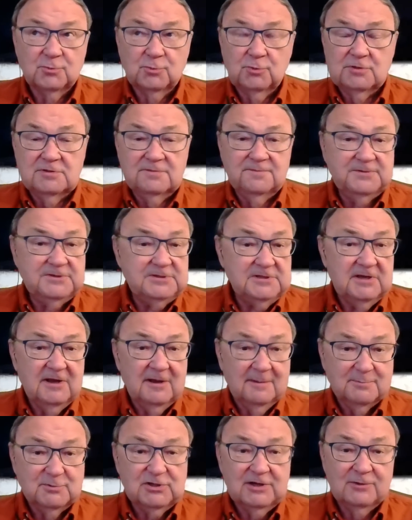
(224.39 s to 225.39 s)
То есть все
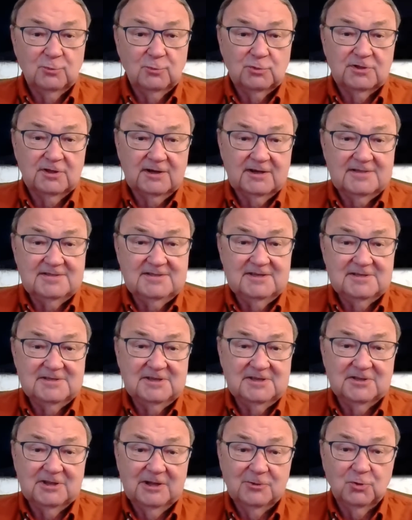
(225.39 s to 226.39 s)
абсолютно
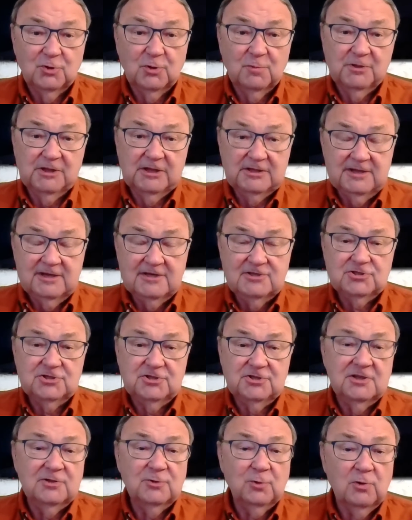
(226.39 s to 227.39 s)
российские
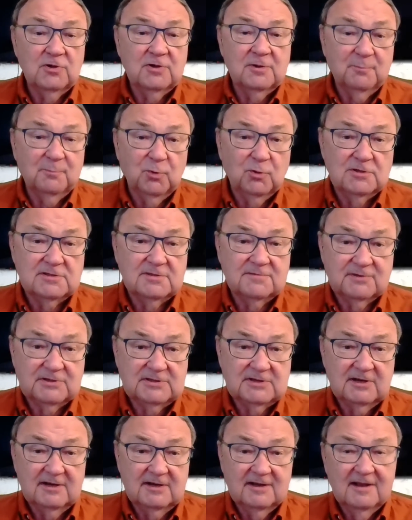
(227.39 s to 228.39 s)
налогоплательщики, не только
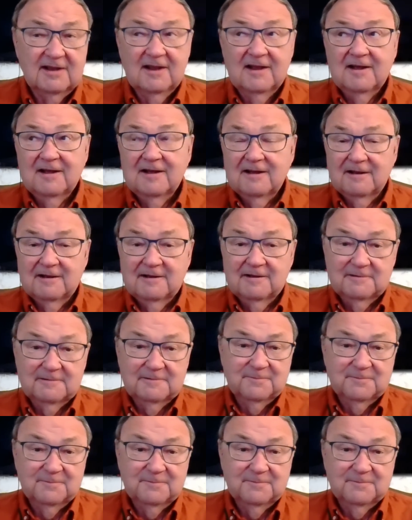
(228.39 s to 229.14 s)
пользователи э,